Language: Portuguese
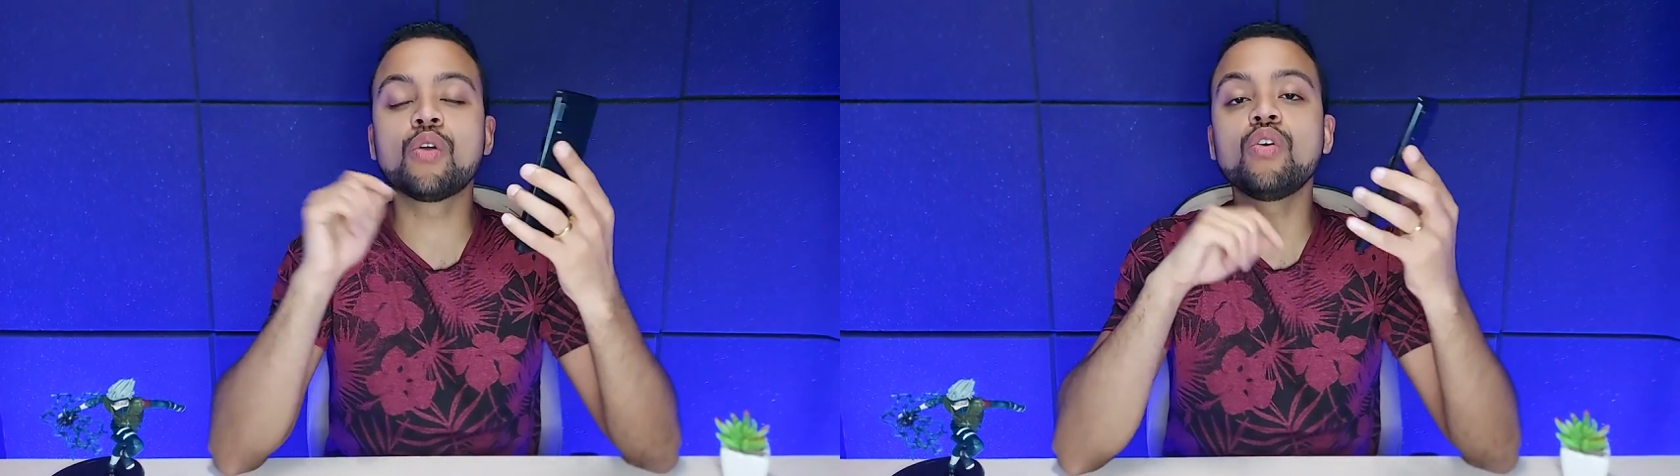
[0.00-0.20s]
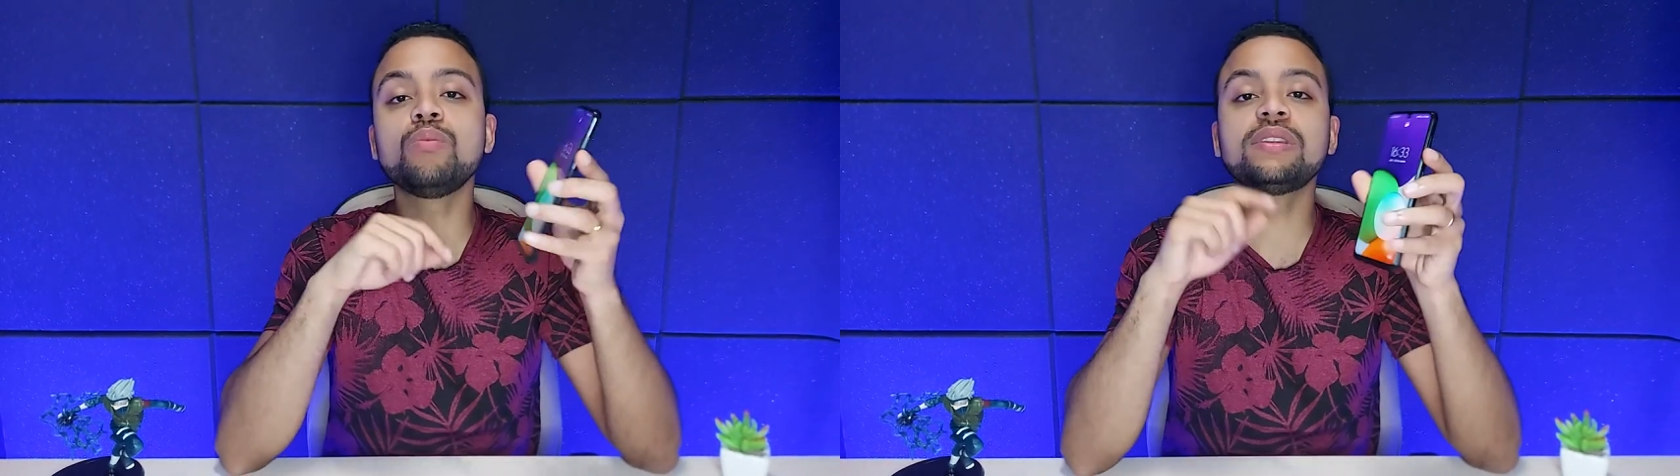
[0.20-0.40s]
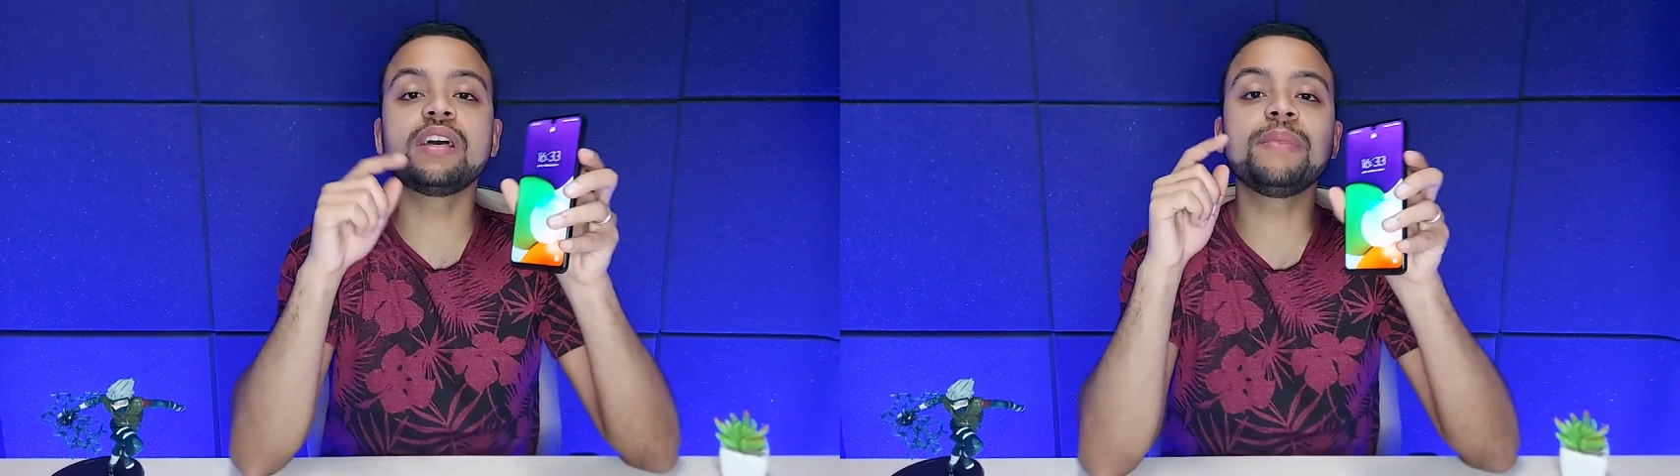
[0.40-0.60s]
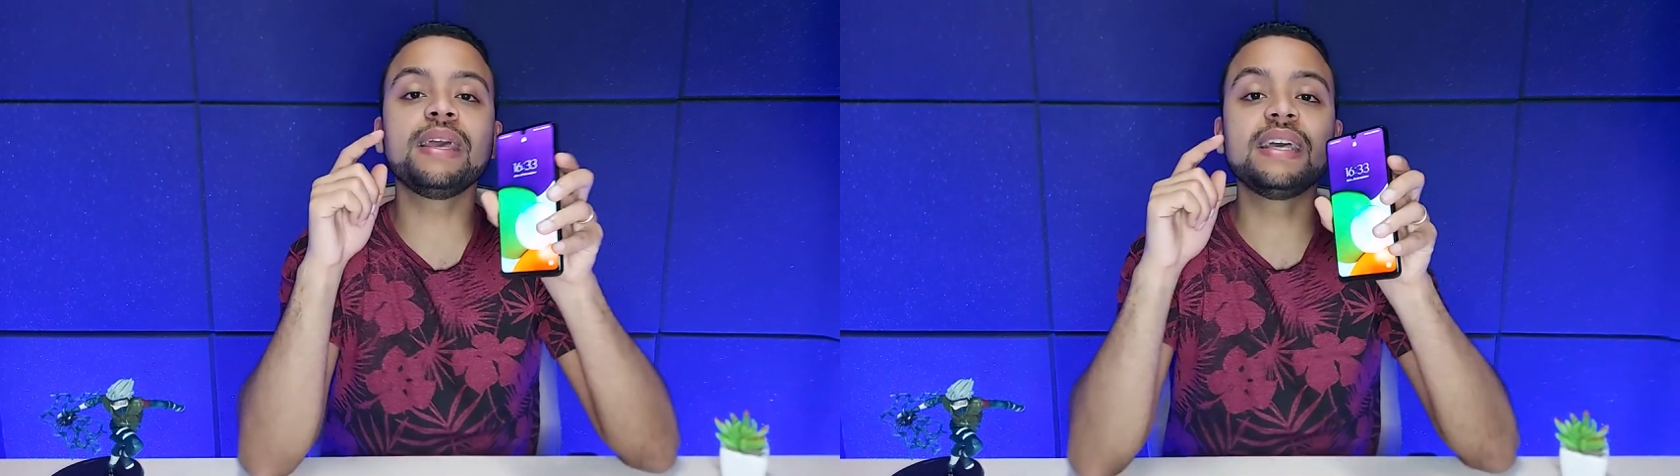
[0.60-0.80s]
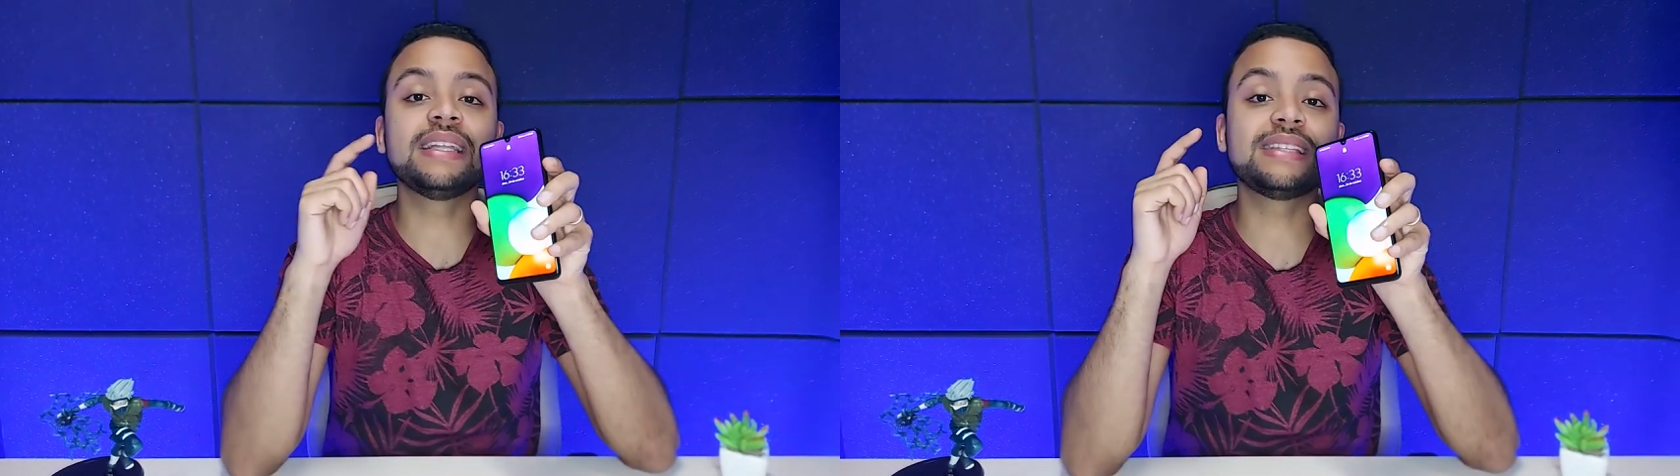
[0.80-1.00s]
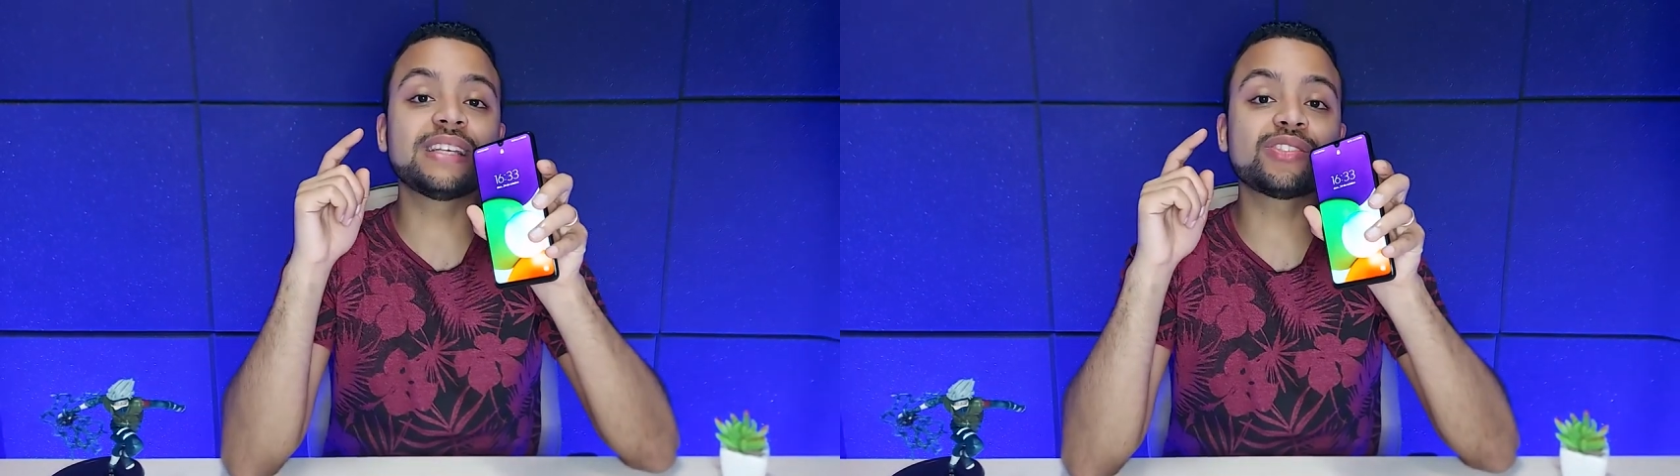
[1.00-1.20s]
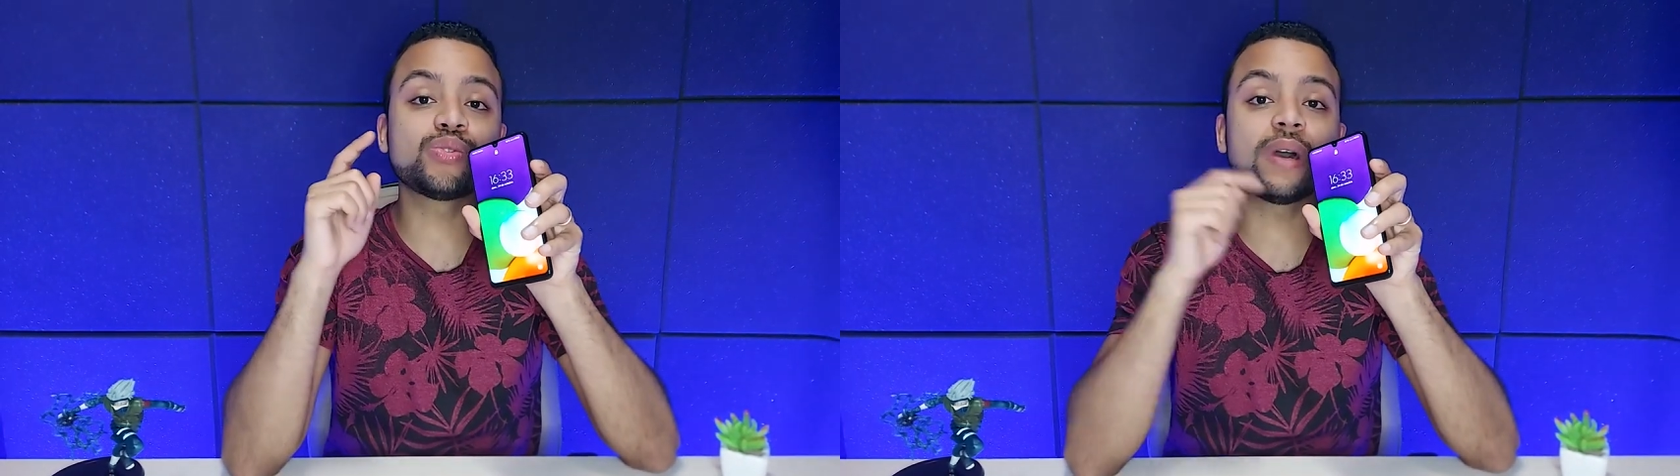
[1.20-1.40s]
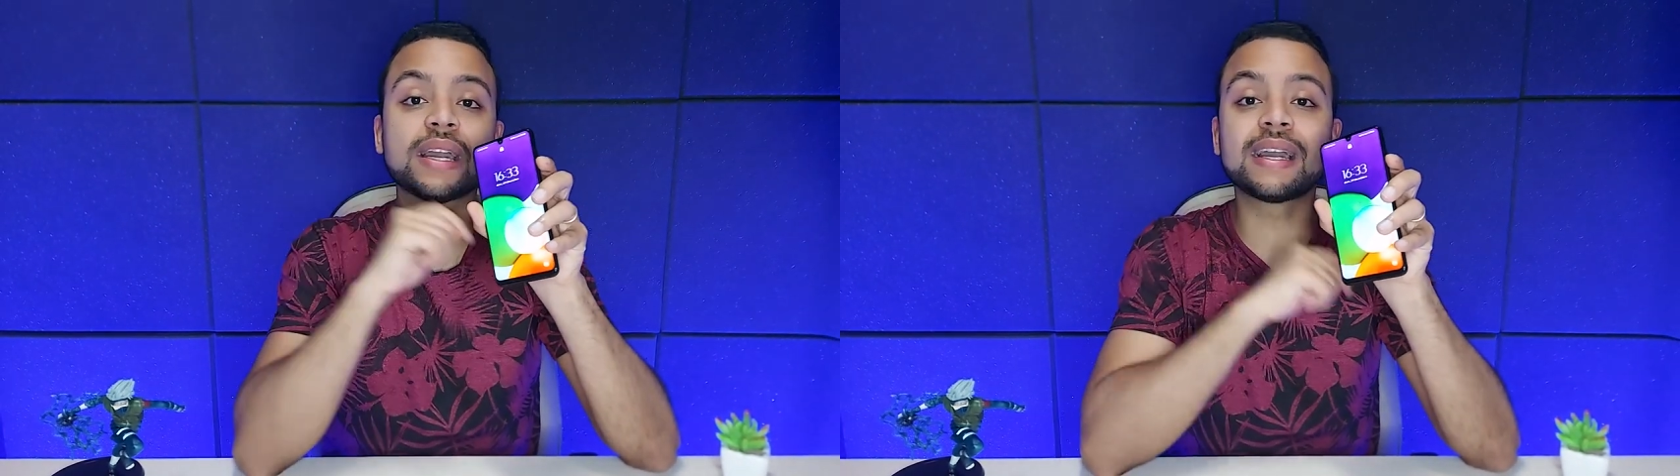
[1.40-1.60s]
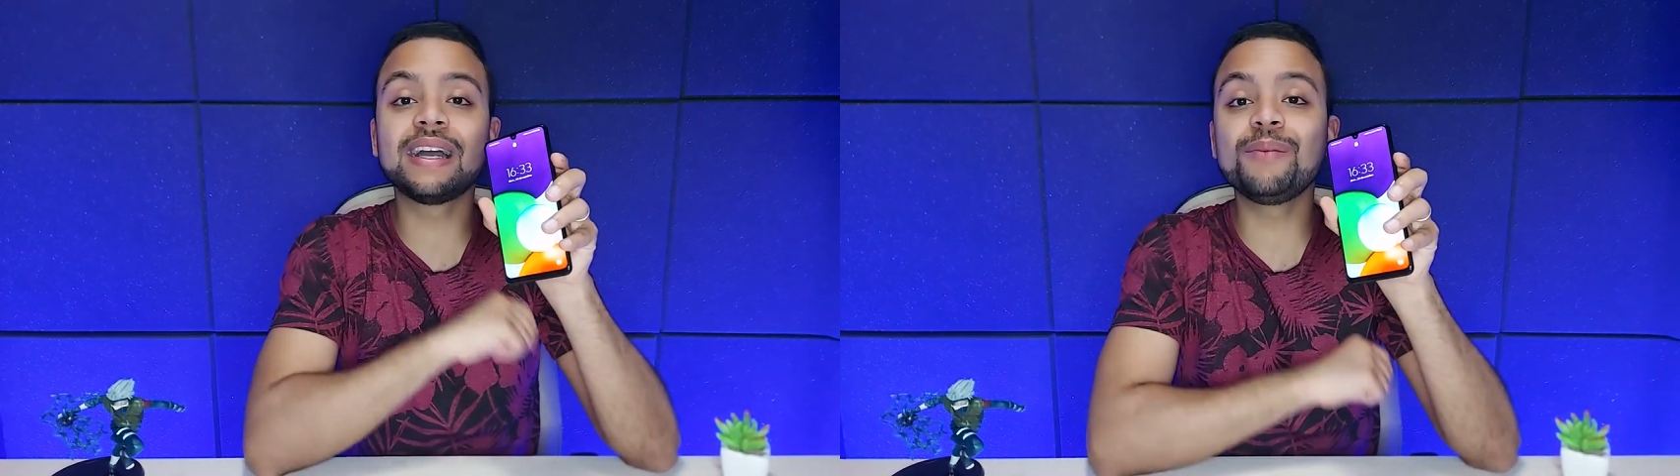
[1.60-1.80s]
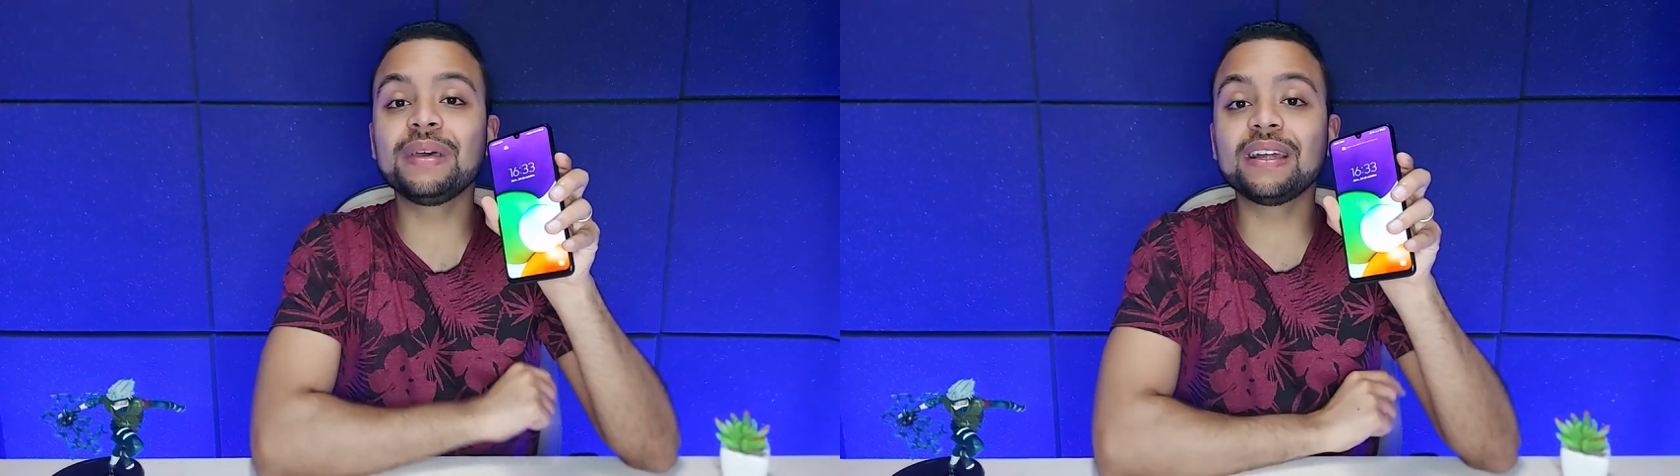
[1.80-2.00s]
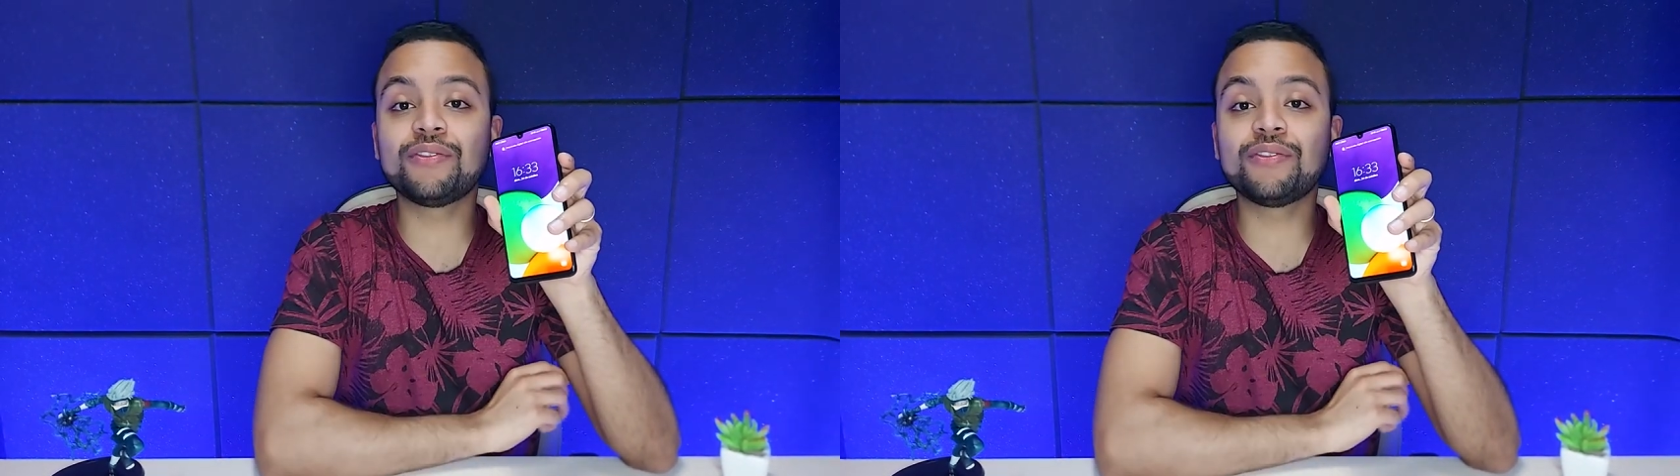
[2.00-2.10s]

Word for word: como também na sua câmera